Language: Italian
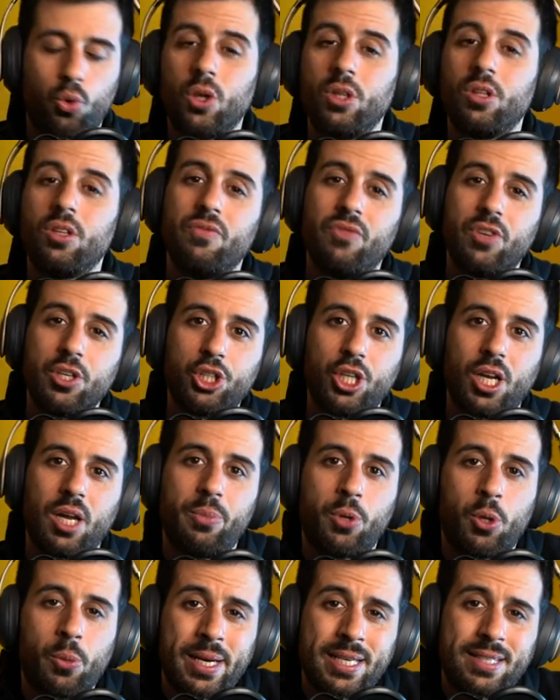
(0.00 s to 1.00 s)
Quando invece la
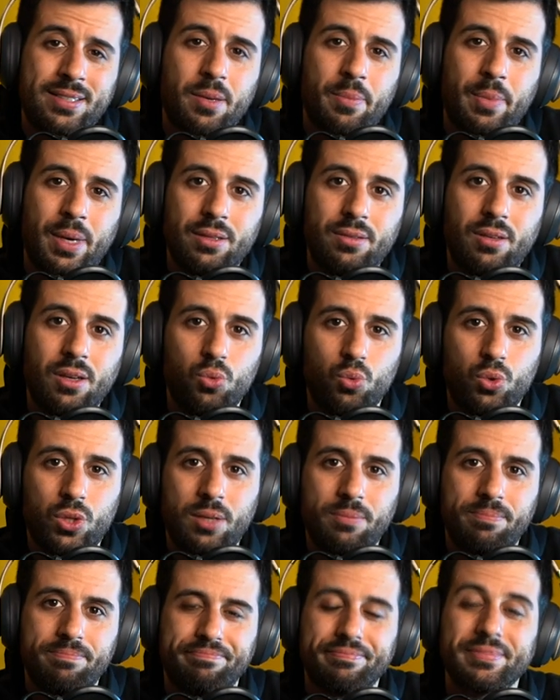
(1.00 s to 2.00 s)
promessa è
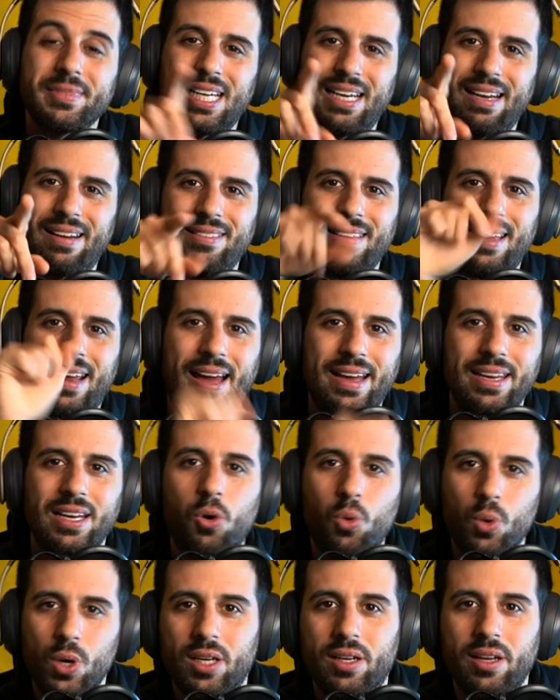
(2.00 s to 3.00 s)
mantenuta, crederai a
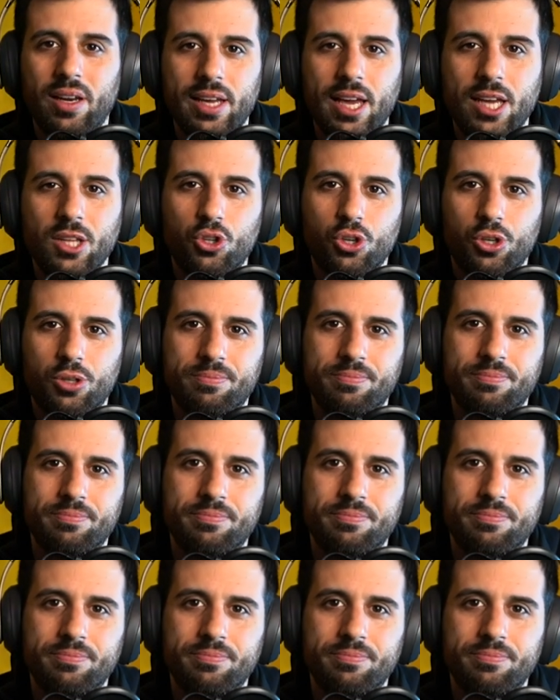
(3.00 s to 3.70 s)
quel creator.